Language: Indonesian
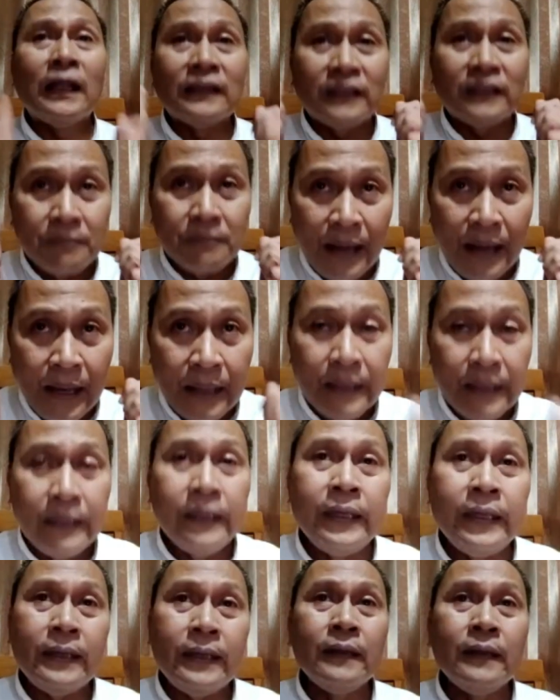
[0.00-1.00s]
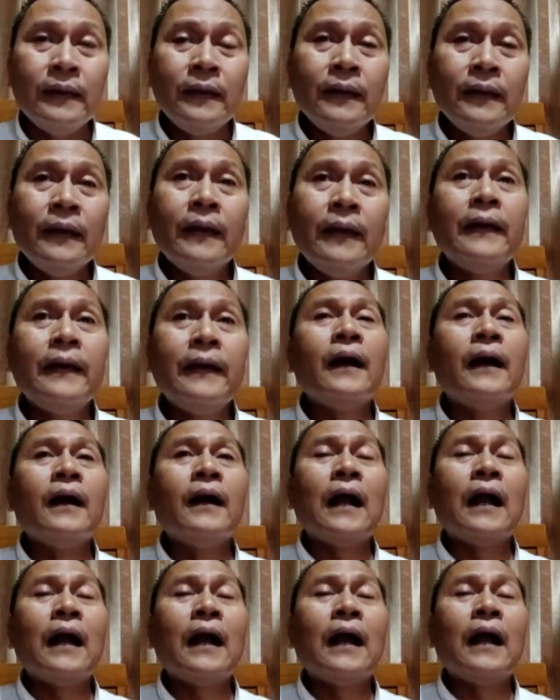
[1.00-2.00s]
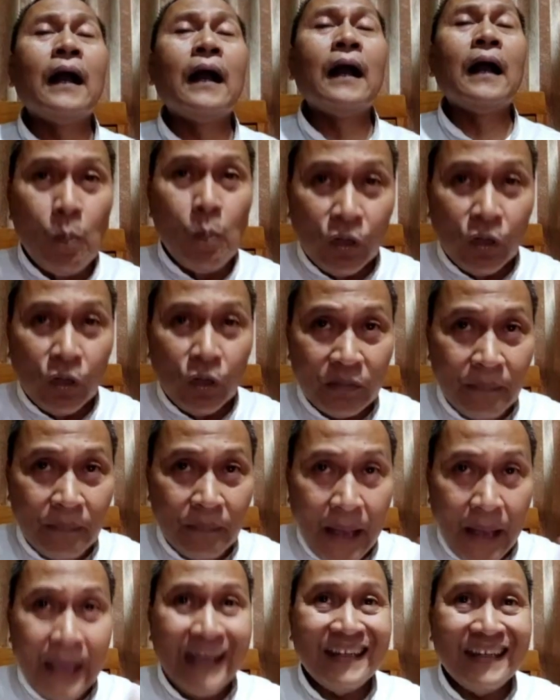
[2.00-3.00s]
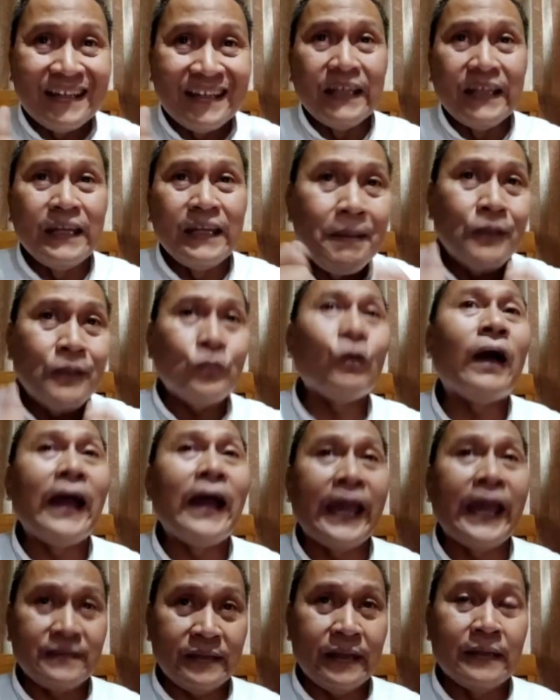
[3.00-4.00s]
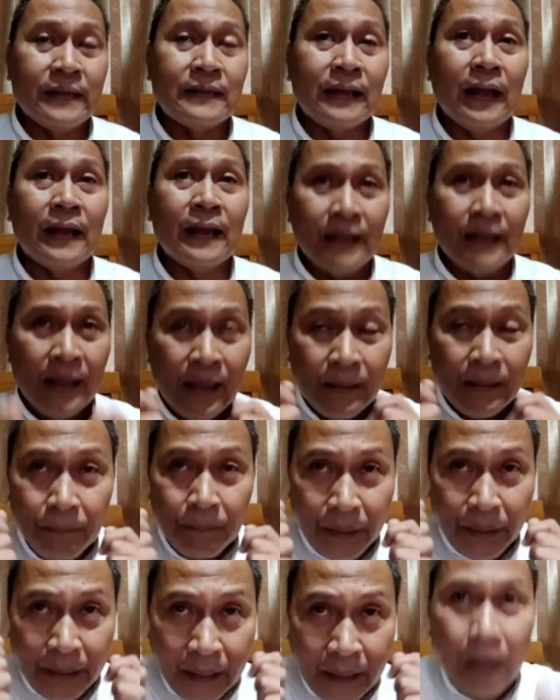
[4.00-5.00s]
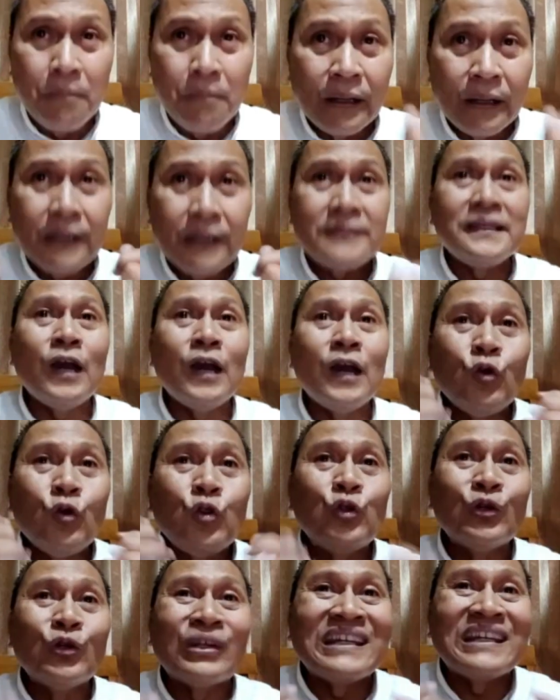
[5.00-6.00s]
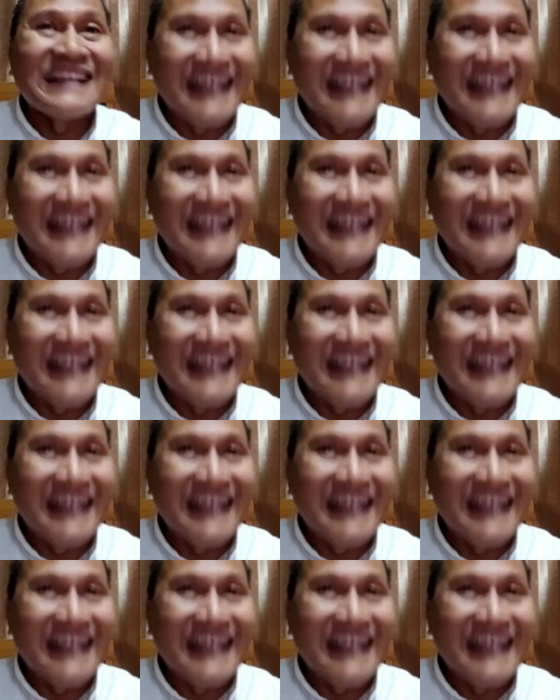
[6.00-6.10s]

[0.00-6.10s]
orang terbaik, Eh, ke kelompok terbaik negeri ini masuk ASN karena mereka bekerja untuk